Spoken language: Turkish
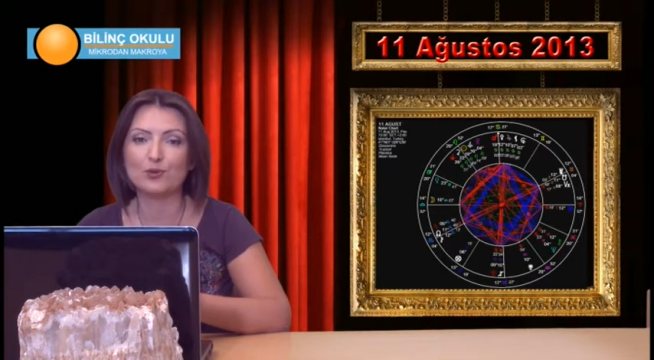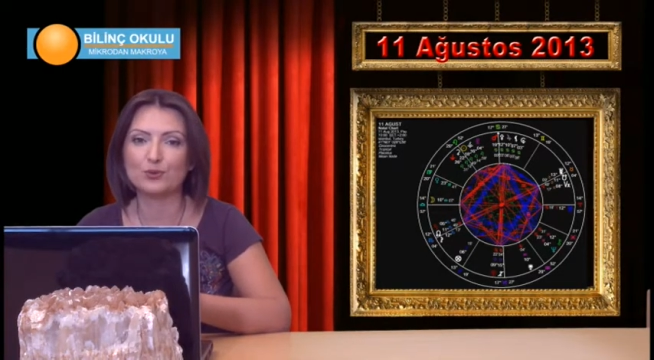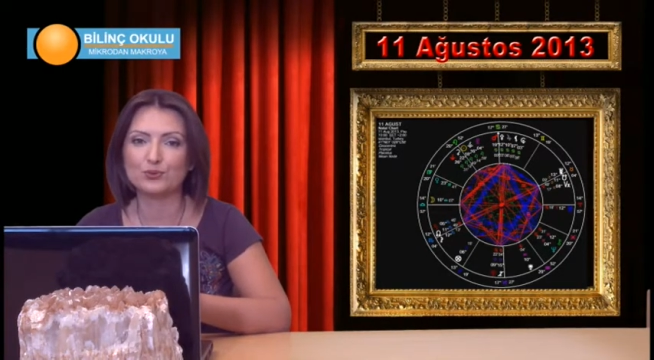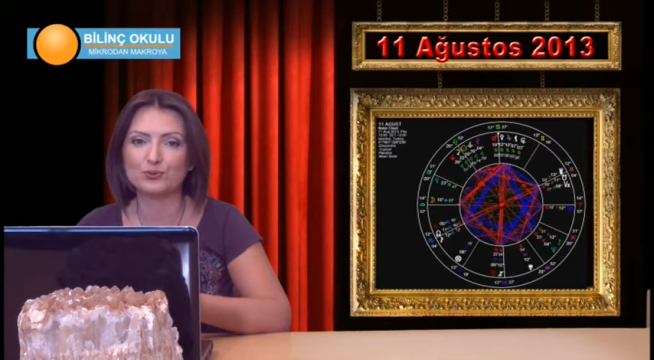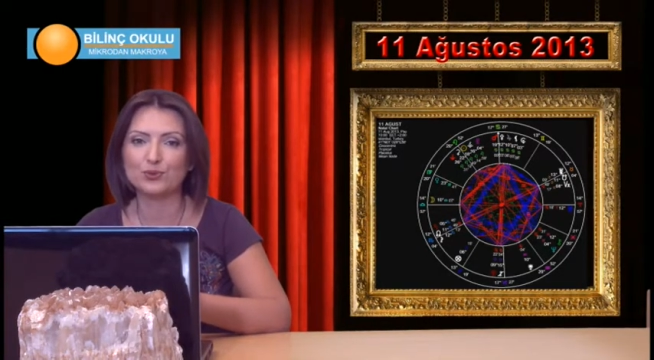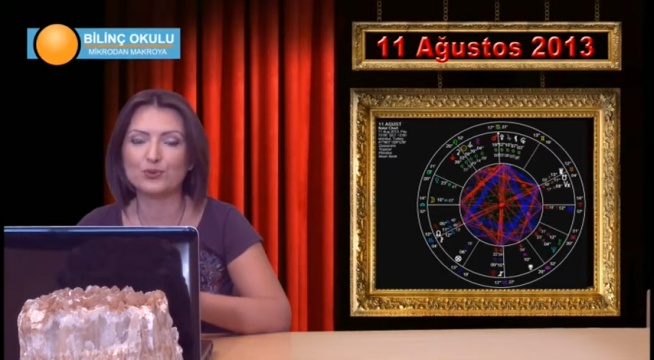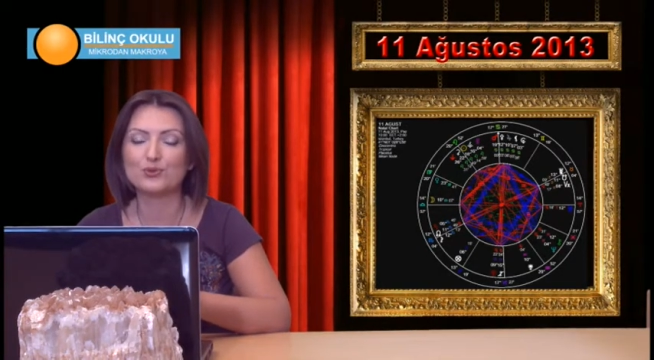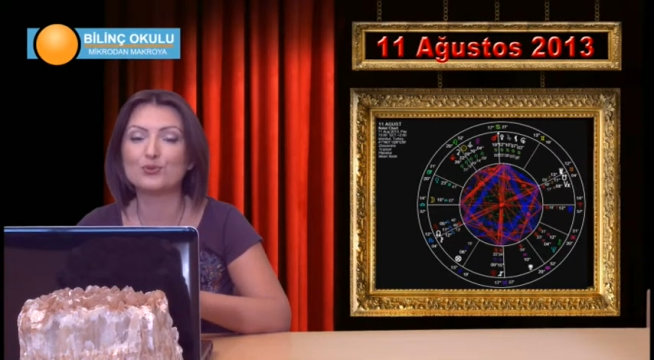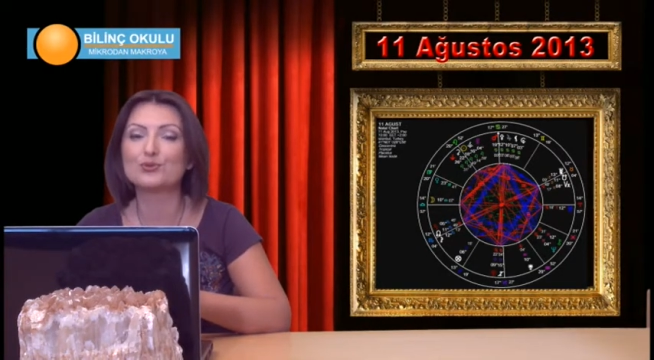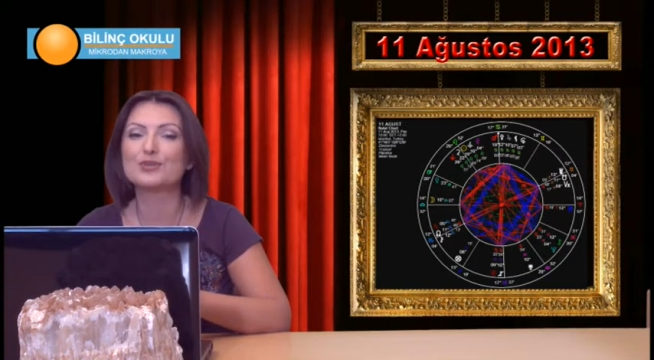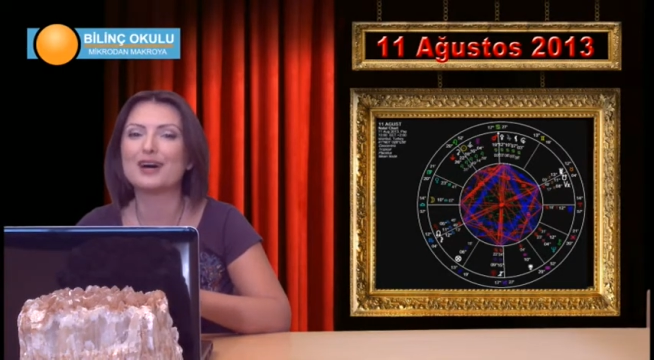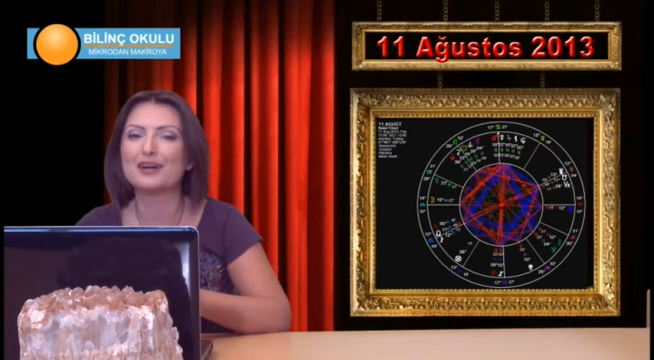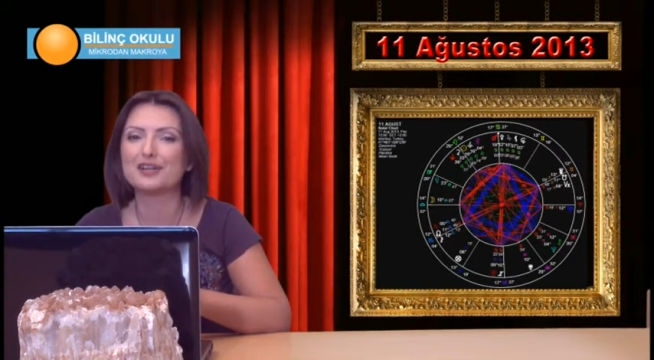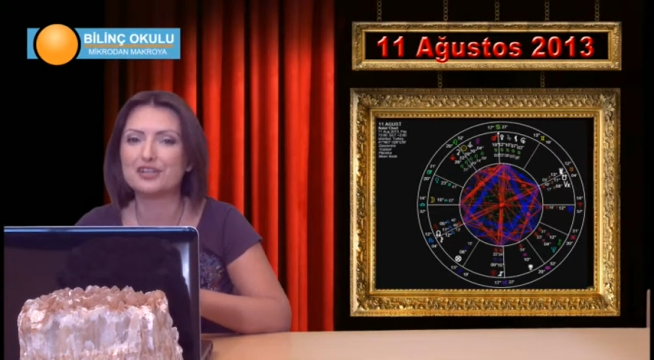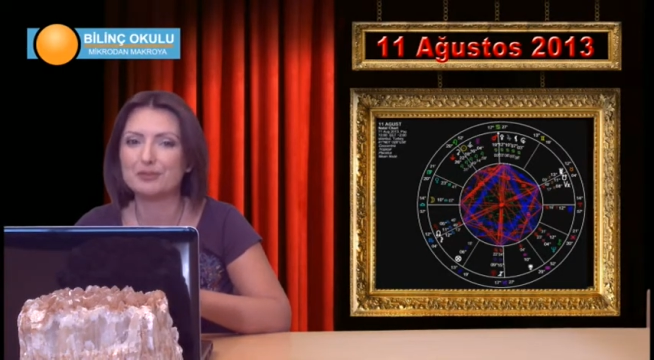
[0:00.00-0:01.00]
kontrolsüz
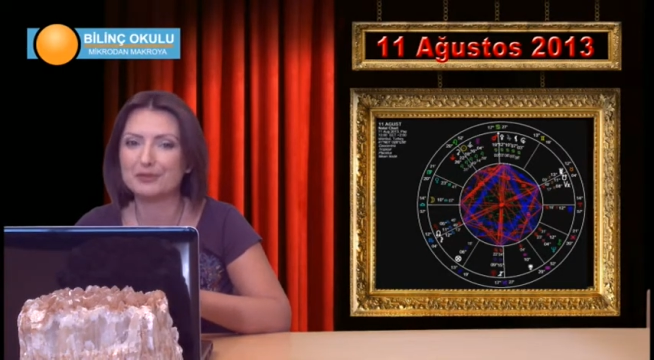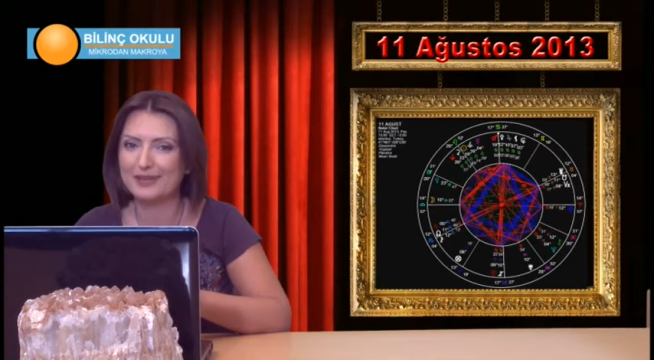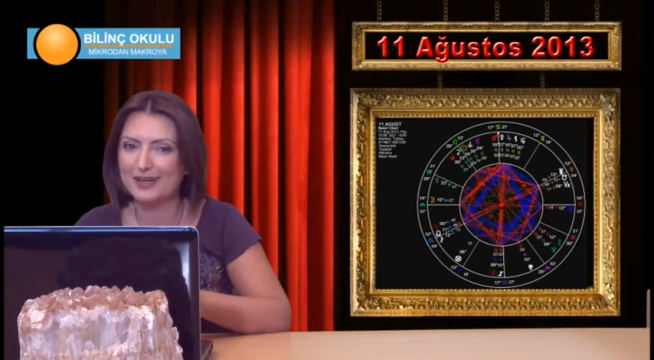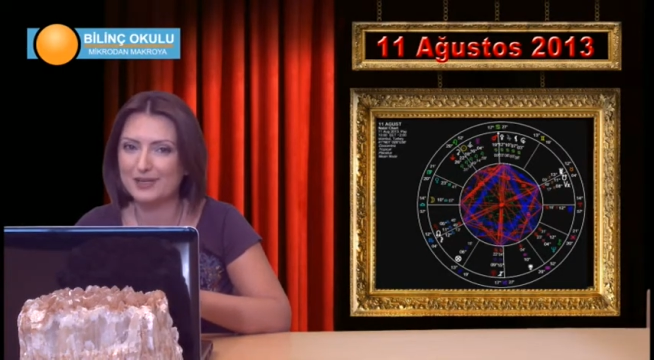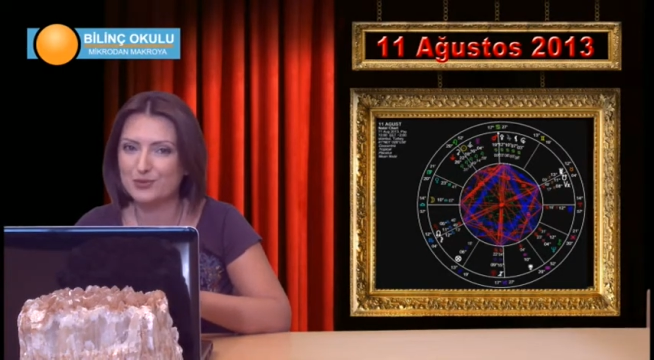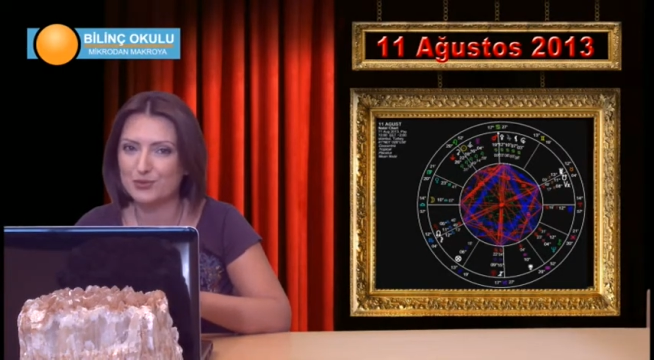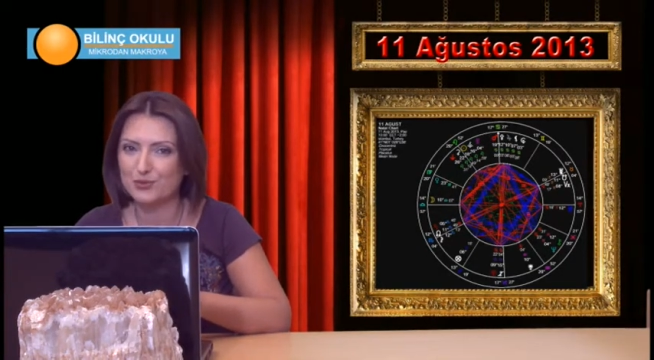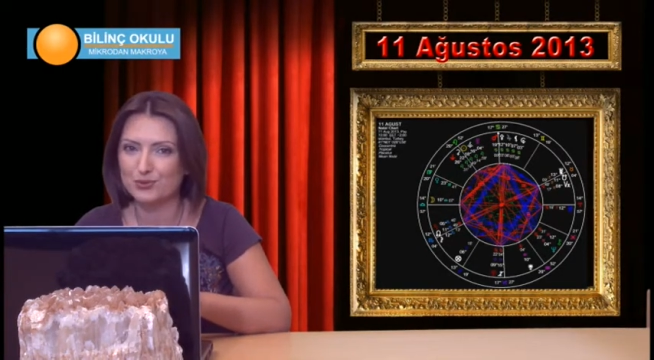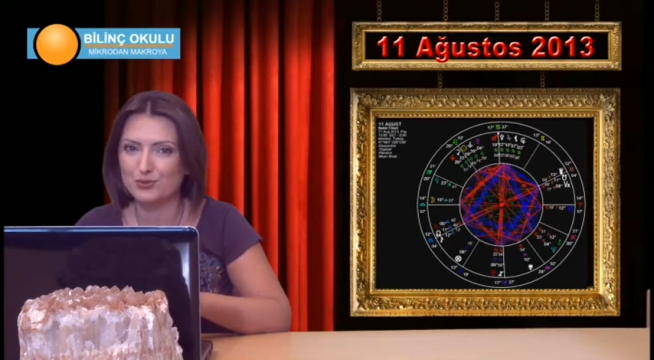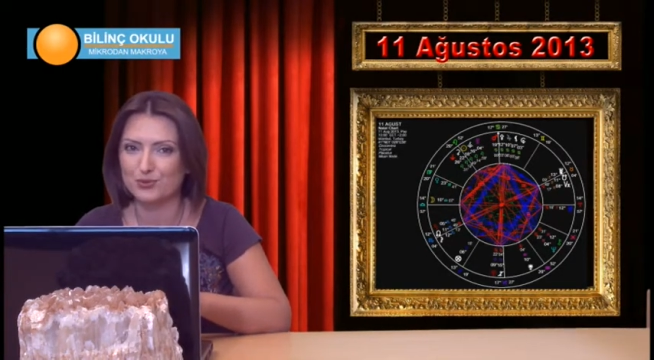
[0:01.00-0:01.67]
harcamalar söz